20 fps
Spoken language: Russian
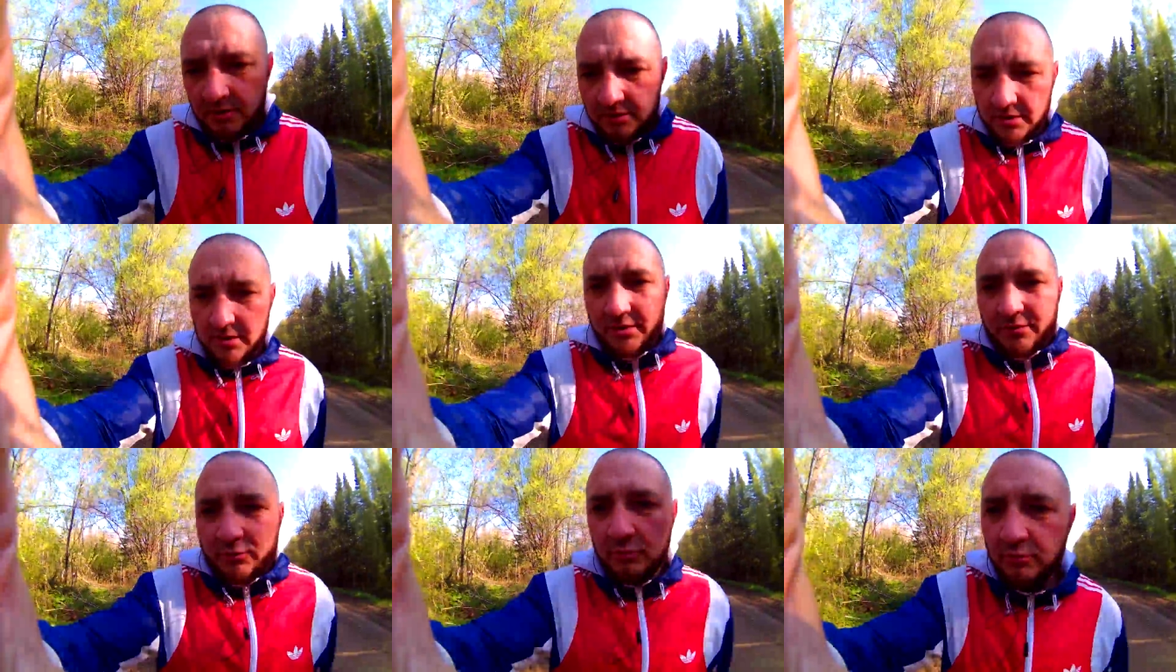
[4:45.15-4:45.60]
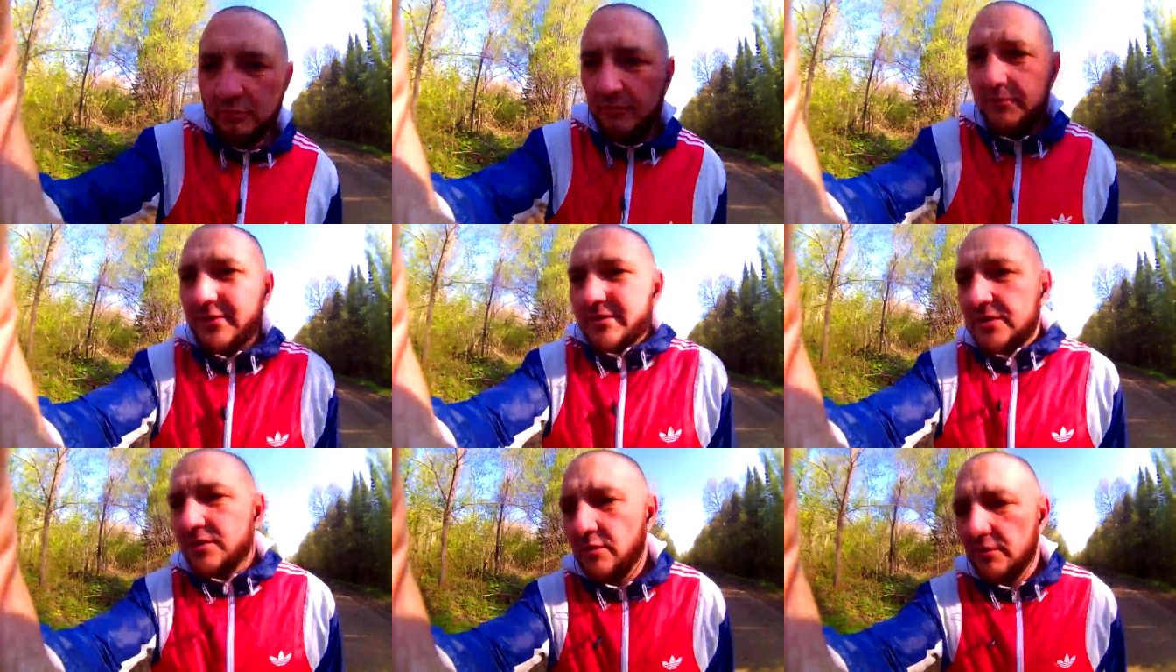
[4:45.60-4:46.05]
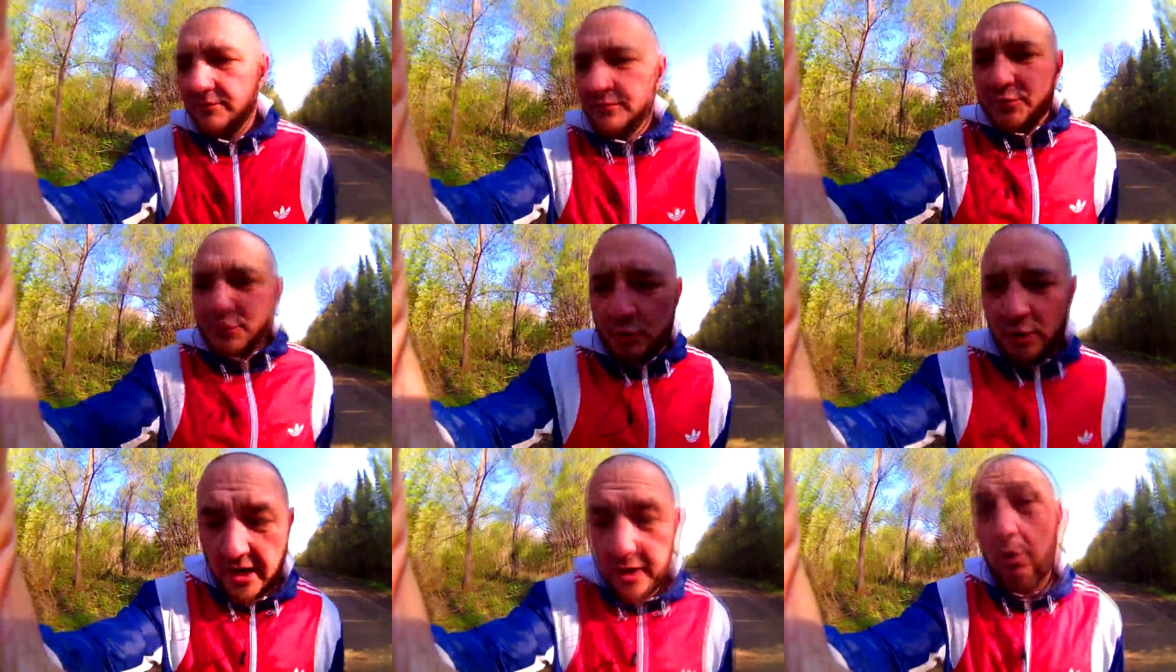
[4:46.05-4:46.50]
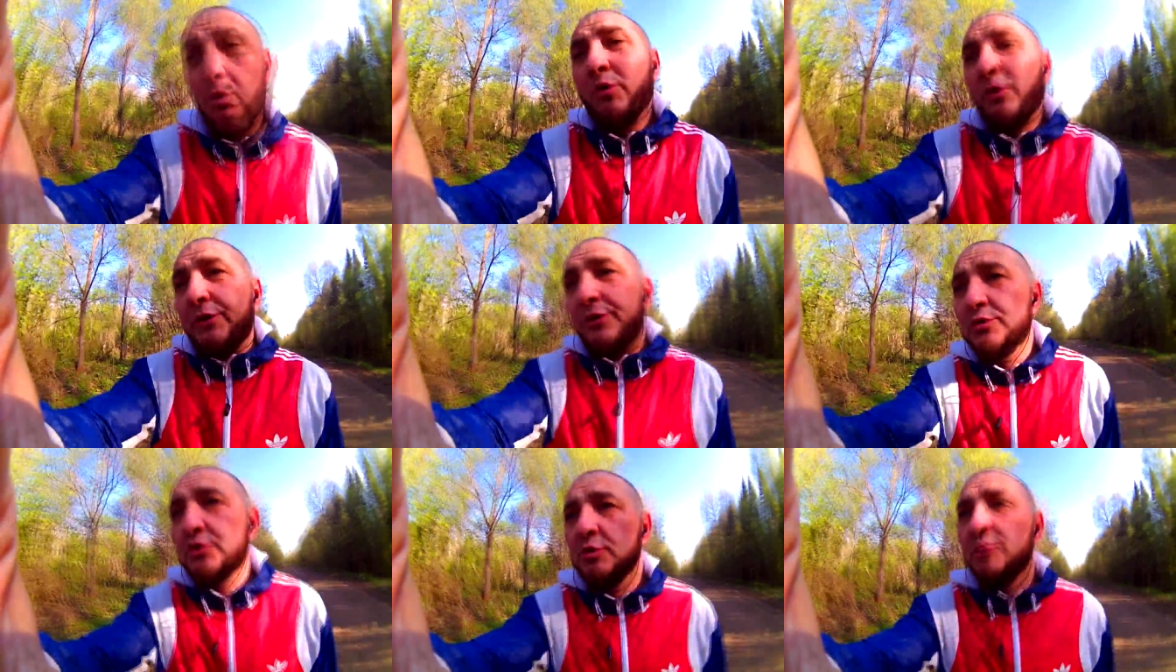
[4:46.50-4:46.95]
Ну, в основном все, а
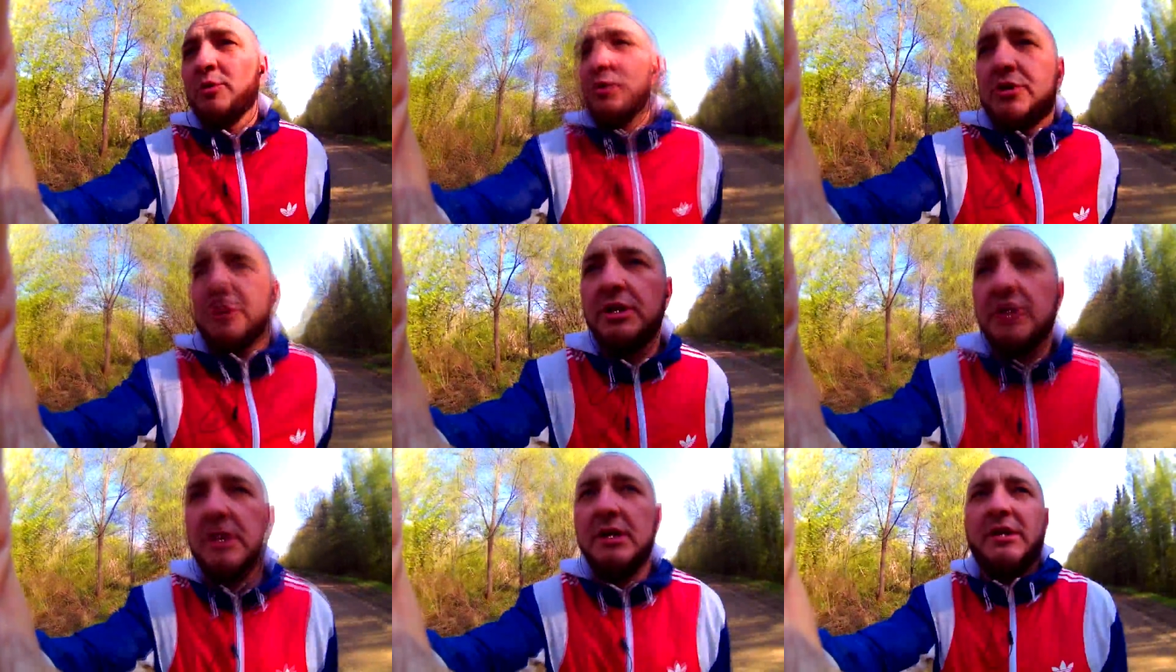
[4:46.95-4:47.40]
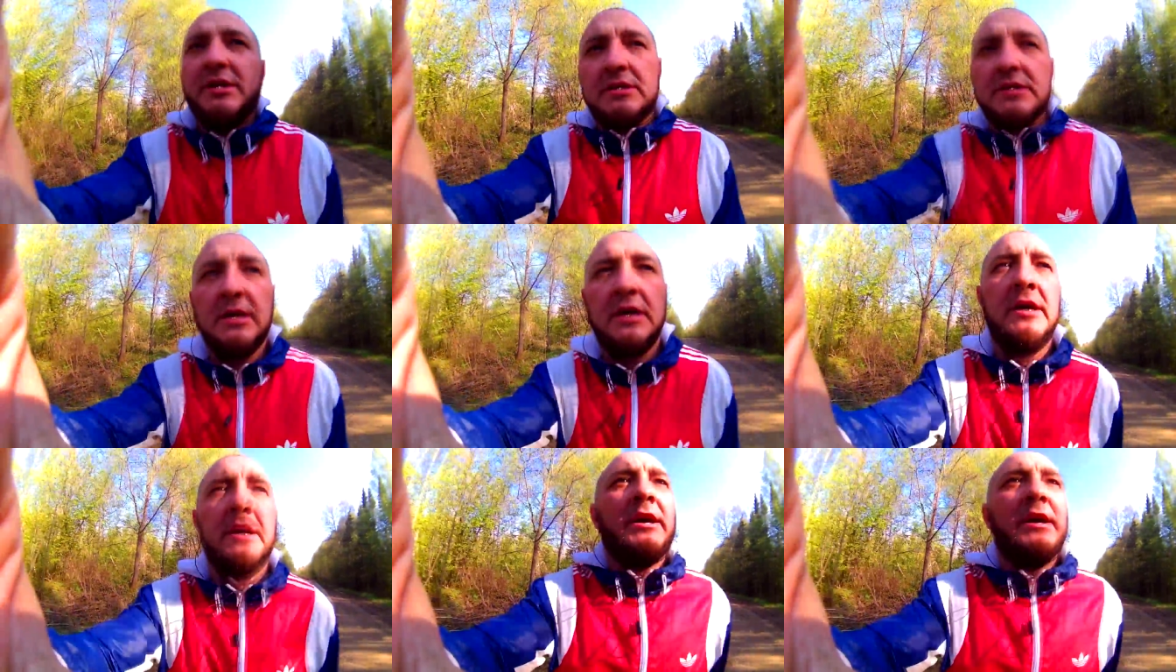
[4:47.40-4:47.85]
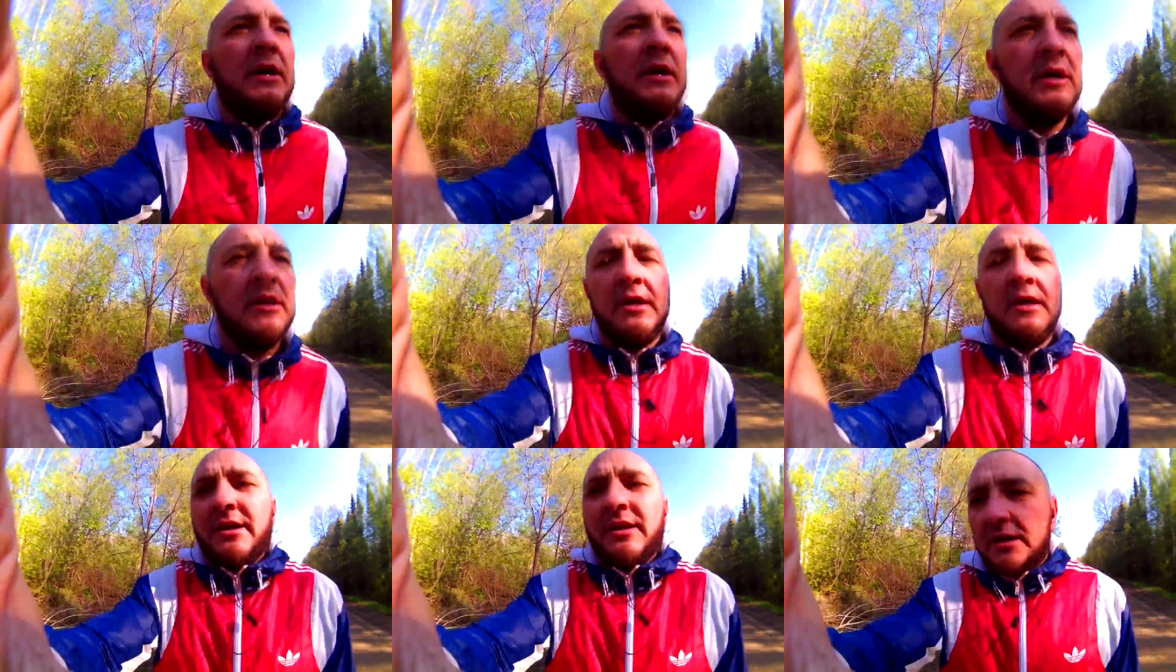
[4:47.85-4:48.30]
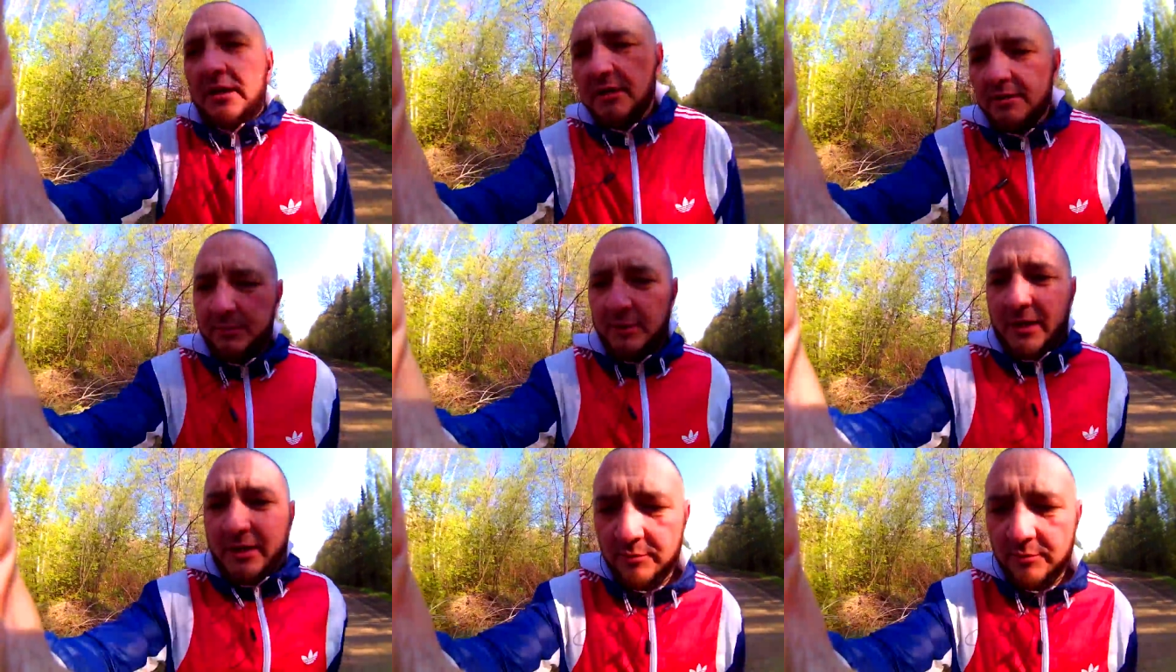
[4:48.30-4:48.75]
курицу можно есть.
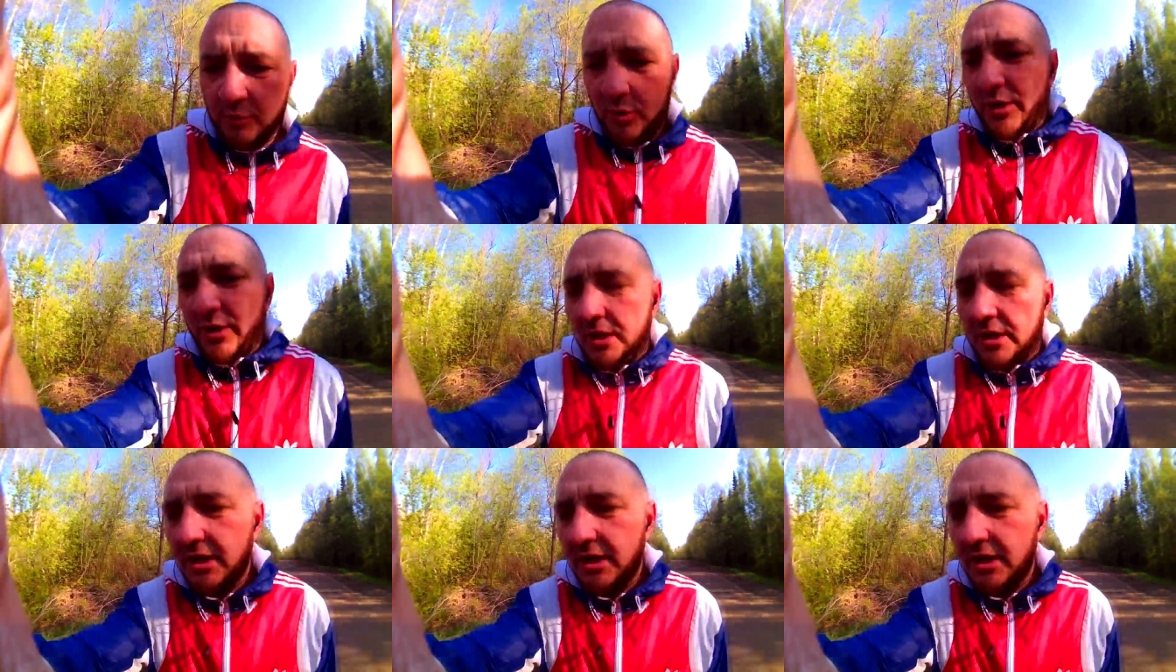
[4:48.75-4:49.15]
Поэтому